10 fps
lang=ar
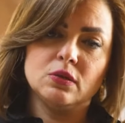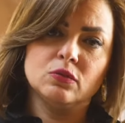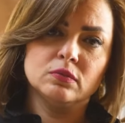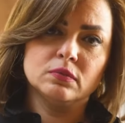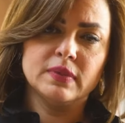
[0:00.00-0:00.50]
ايه
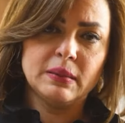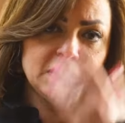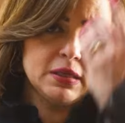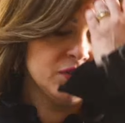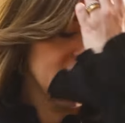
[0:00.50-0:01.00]

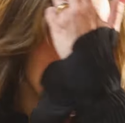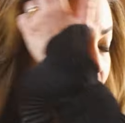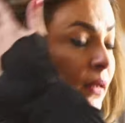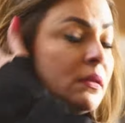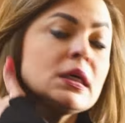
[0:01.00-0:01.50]
وبعمل ايه في
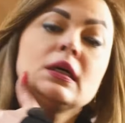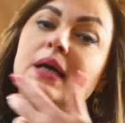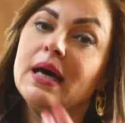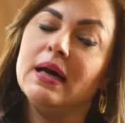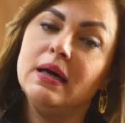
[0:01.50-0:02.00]
الحياه ده
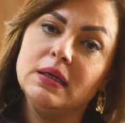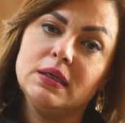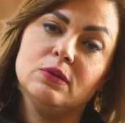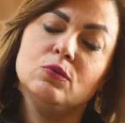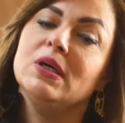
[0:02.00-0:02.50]
حقك
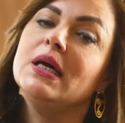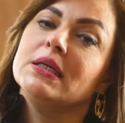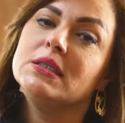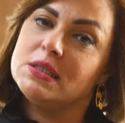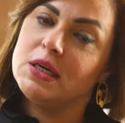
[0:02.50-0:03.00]

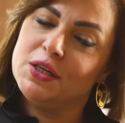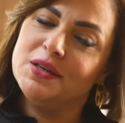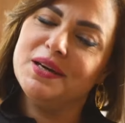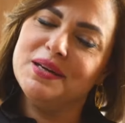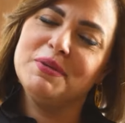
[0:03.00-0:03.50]
والعكس
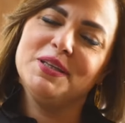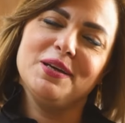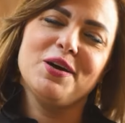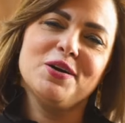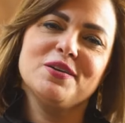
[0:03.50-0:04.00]
صحيح انا
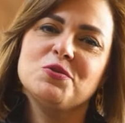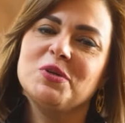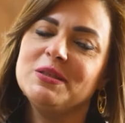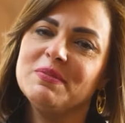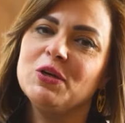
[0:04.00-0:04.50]
محتاجه اعرف
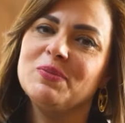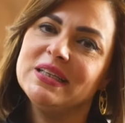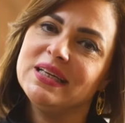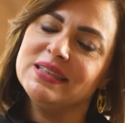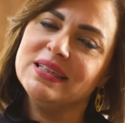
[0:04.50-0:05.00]
شويه
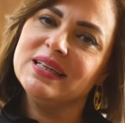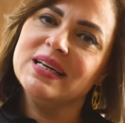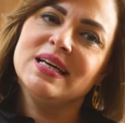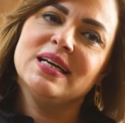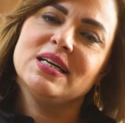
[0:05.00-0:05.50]
معلومات عنك
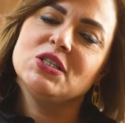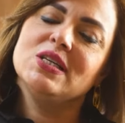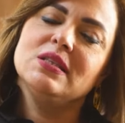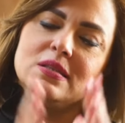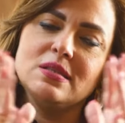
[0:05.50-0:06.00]

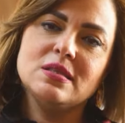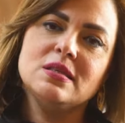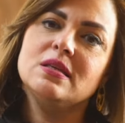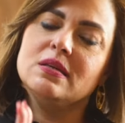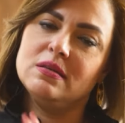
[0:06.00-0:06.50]
عشان
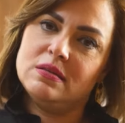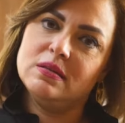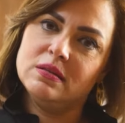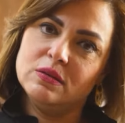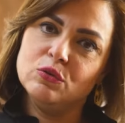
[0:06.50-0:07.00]
تديني
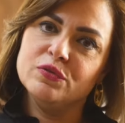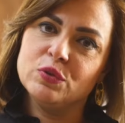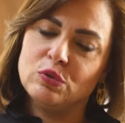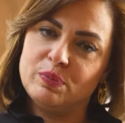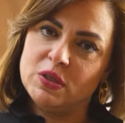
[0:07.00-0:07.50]
ان
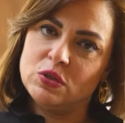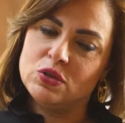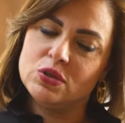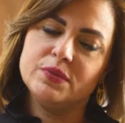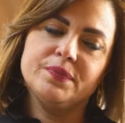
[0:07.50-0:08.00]
اوفرول بيكتشر